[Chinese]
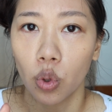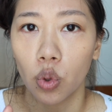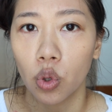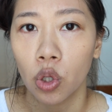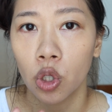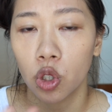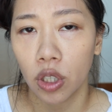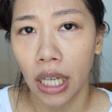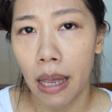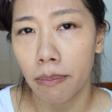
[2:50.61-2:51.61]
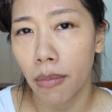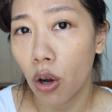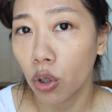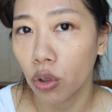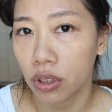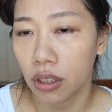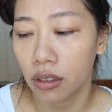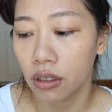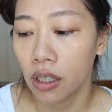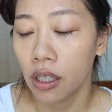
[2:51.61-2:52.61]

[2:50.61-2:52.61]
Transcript: 对于遮盖毛孔的